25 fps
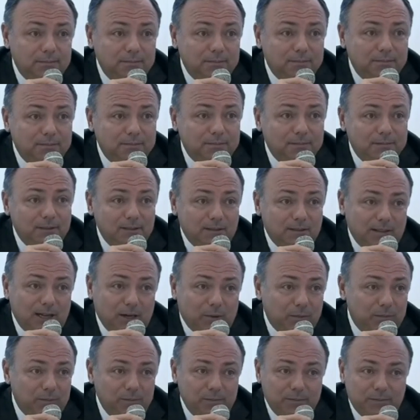Zero.
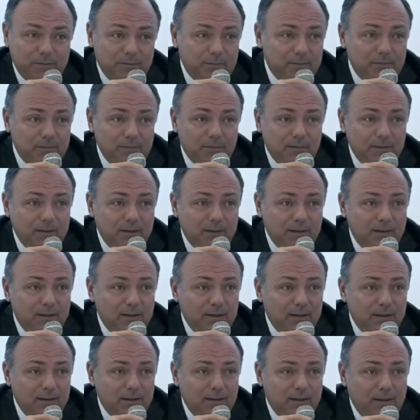
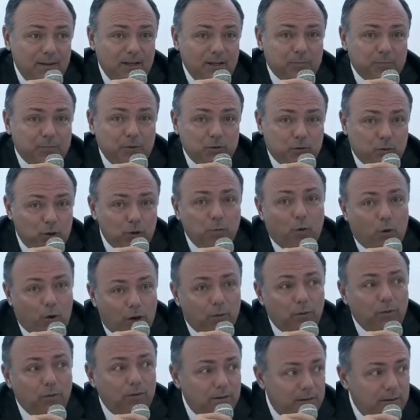E as pessoas moram
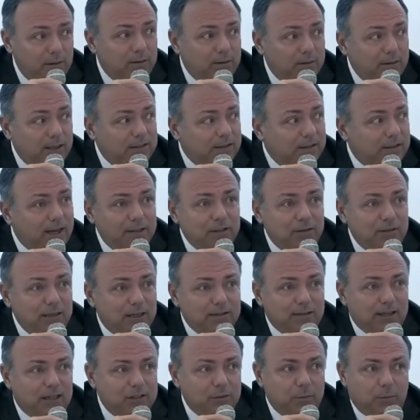na cidade,
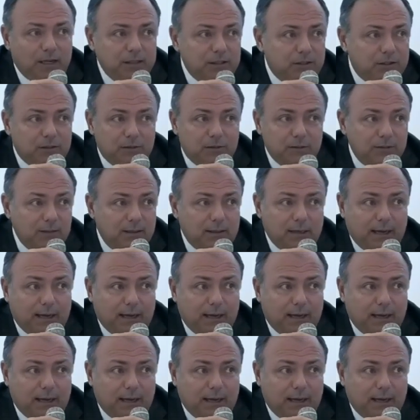nas áreas mais